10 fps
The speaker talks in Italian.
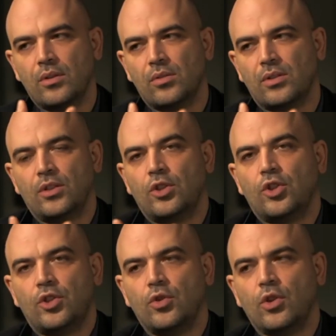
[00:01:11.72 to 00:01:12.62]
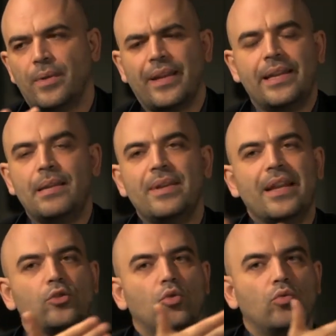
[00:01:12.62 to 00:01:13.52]
una sorta di scissione, perché
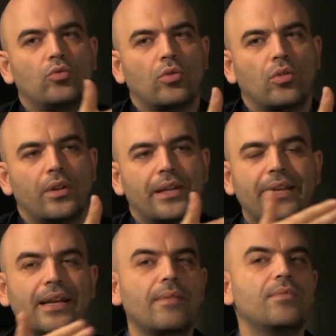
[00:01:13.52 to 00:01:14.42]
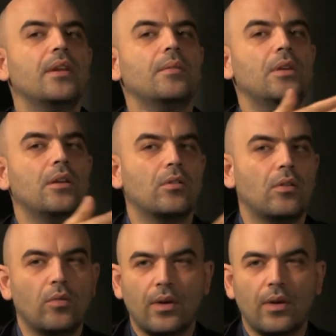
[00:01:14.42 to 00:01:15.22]
eliminato Cutolo, il grande nemico, la